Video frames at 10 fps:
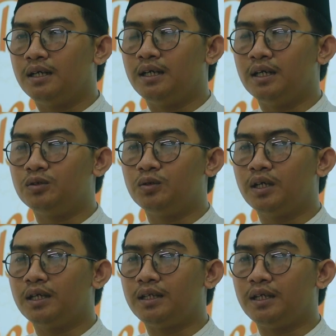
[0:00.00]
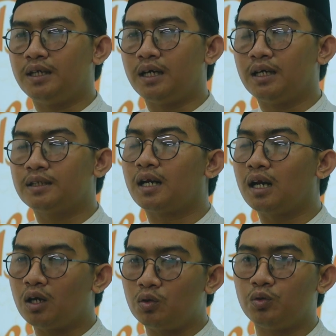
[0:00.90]
dan juga tidak
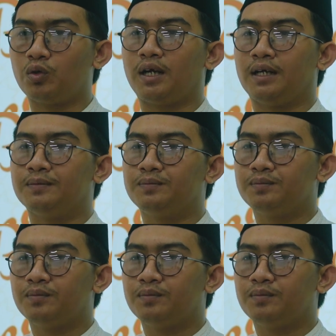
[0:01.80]
terlalu kurang.